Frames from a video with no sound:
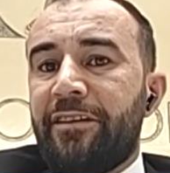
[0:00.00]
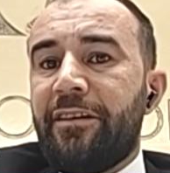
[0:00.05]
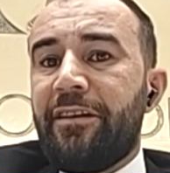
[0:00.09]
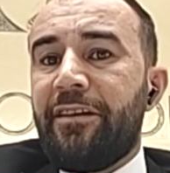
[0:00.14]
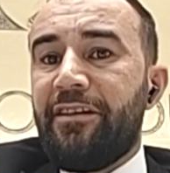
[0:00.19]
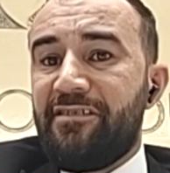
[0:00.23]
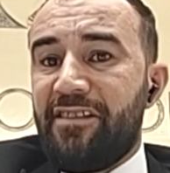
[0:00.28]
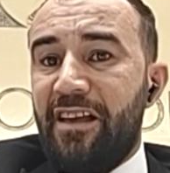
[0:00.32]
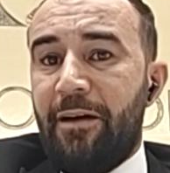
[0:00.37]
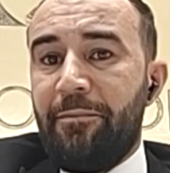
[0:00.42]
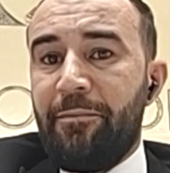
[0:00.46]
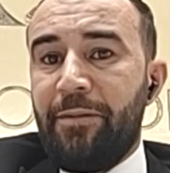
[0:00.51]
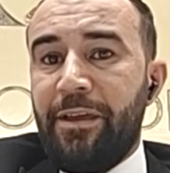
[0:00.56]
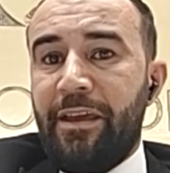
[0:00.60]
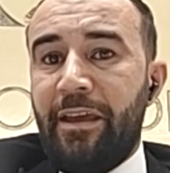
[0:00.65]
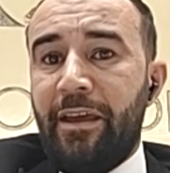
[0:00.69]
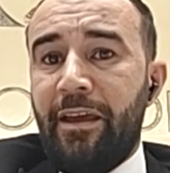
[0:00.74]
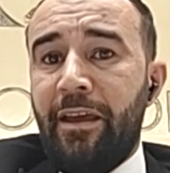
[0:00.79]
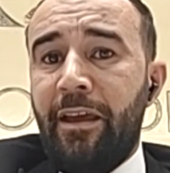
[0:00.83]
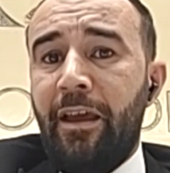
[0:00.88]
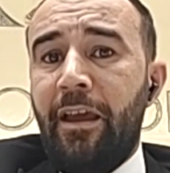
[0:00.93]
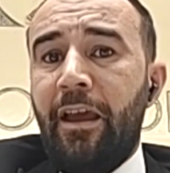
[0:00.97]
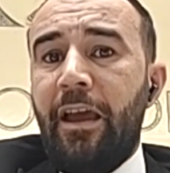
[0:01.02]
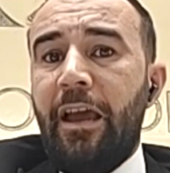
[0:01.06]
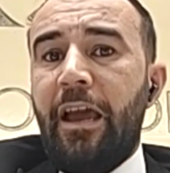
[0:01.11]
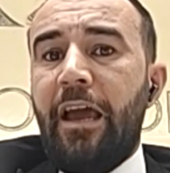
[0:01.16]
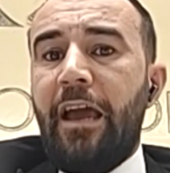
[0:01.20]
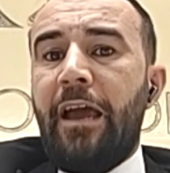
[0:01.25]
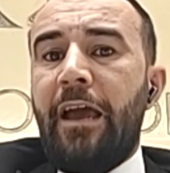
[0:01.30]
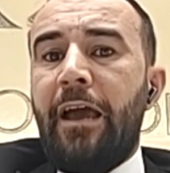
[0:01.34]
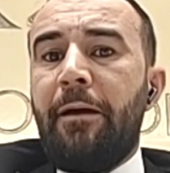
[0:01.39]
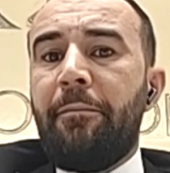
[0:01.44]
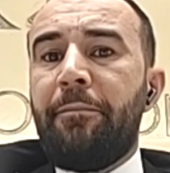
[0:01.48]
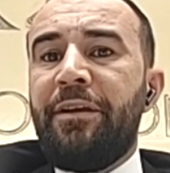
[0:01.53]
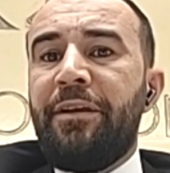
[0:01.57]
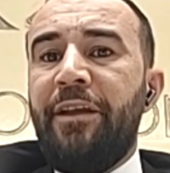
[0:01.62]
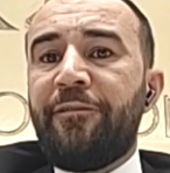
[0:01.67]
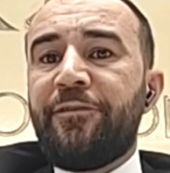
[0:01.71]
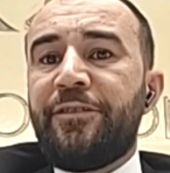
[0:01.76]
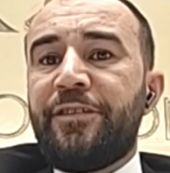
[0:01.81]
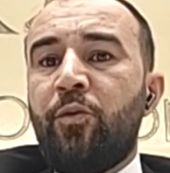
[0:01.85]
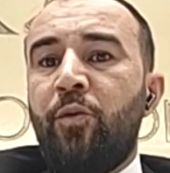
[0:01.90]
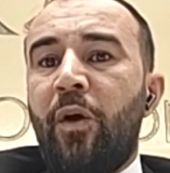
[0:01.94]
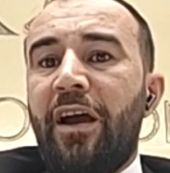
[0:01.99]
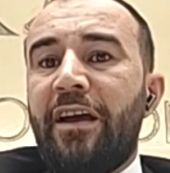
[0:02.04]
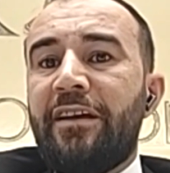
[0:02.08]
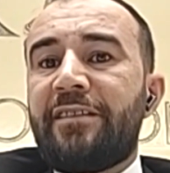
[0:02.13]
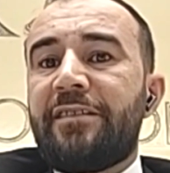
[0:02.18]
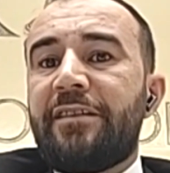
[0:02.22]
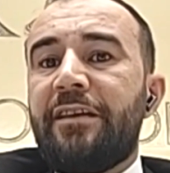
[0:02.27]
نظاميه بنفس الوقت